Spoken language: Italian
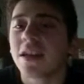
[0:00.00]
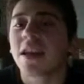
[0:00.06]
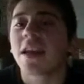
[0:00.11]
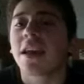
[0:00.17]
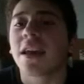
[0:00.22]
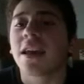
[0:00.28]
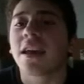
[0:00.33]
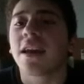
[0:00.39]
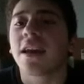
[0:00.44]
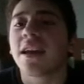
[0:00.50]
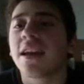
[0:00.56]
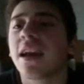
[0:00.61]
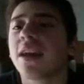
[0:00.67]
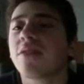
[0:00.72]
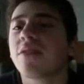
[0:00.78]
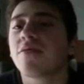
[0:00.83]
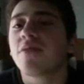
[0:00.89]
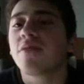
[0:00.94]
E
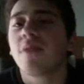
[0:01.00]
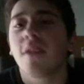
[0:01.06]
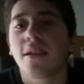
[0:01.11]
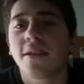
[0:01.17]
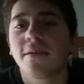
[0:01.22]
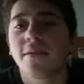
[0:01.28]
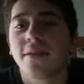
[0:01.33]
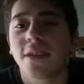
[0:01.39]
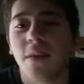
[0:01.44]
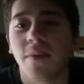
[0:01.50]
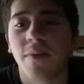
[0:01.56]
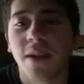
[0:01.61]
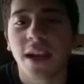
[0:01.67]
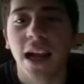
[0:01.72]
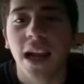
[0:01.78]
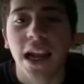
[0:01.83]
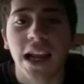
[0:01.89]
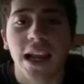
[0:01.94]
cliccando due volte vi si
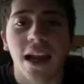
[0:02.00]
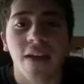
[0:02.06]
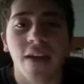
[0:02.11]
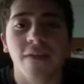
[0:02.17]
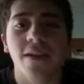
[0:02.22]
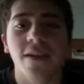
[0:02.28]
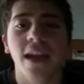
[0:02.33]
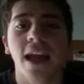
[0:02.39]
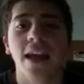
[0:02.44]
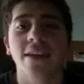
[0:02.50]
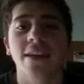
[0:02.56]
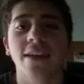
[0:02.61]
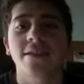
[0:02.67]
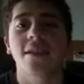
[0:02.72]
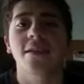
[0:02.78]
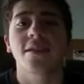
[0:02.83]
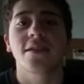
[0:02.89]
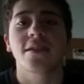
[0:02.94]
aprirà la
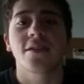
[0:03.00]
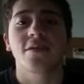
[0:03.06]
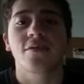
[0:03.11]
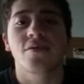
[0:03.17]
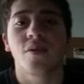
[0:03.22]
finestra di